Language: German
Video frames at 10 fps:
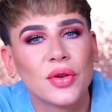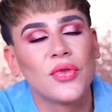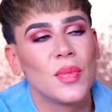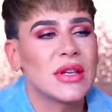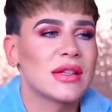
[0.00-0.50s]
Und
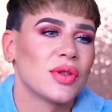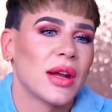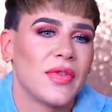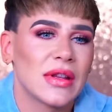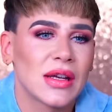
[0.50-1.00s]
für mich ist so ein
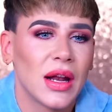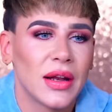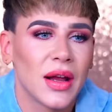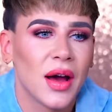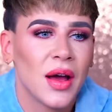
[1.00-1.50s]

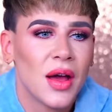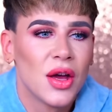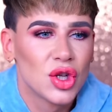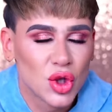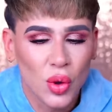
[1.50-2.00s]
Adventskalender
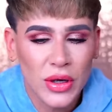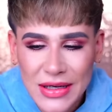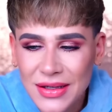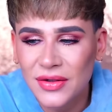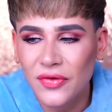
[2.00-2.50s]
schon
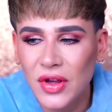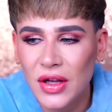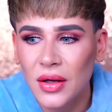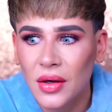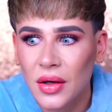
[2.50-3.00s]

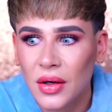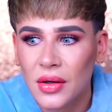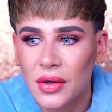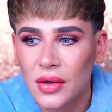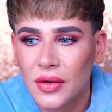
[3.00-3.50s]
irgendwie
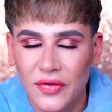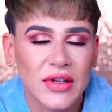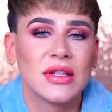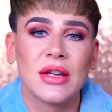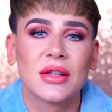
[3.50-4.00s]

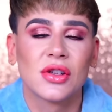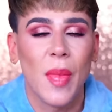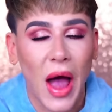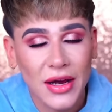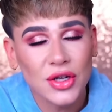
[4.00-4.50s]
wichtig
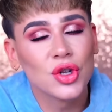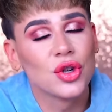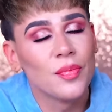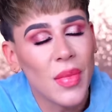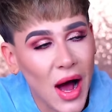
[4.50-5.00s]
zum
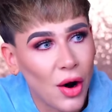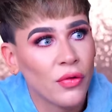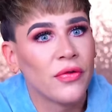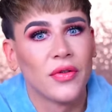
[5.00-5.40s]
Einstimmen auf